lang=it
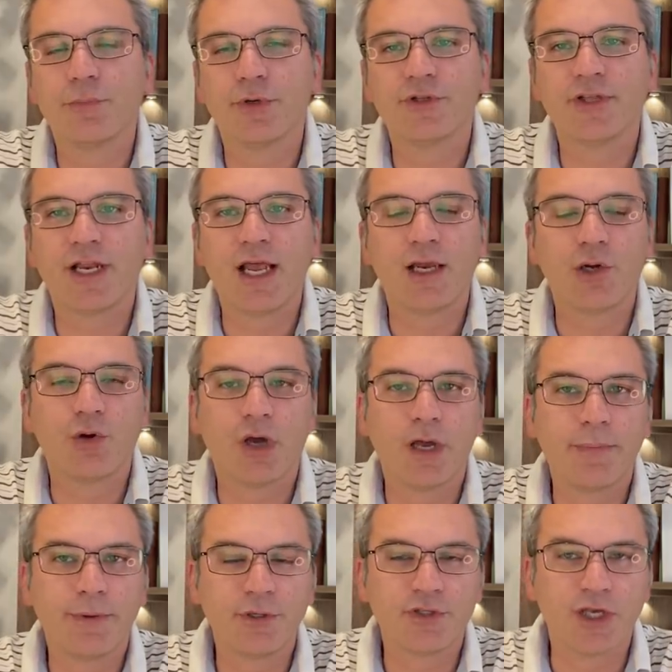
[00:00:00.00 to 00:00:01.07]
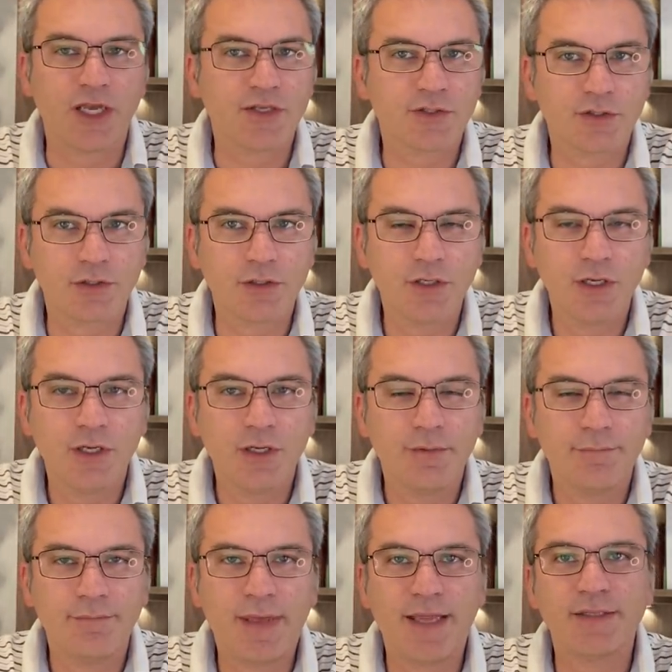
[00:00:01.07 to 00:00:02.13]
porteranno a processo
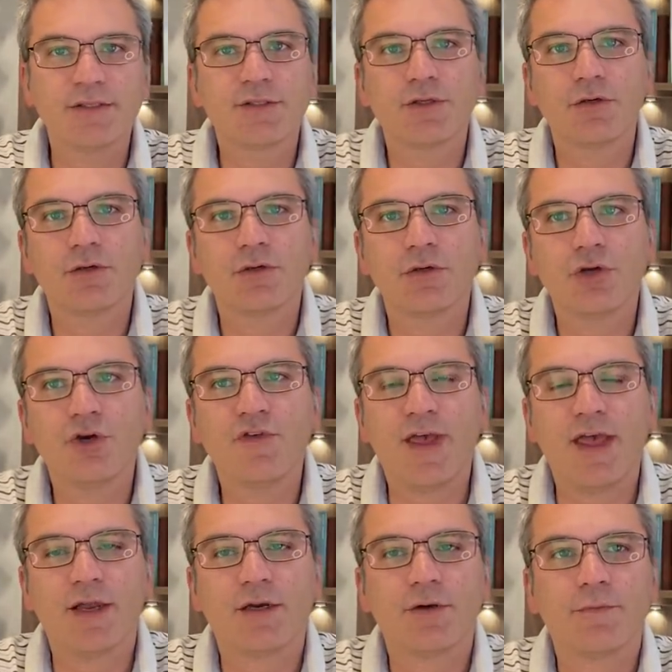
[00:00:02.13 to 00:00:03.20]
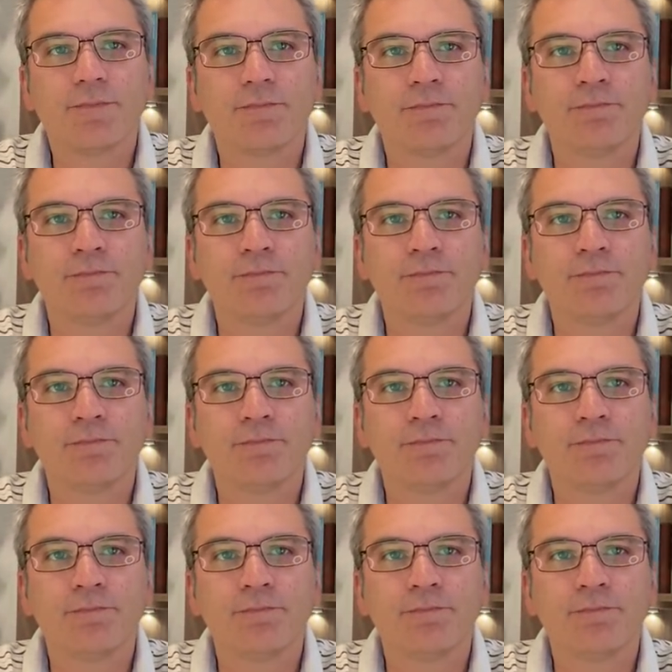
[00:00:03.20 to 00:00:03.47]
mezzo governo.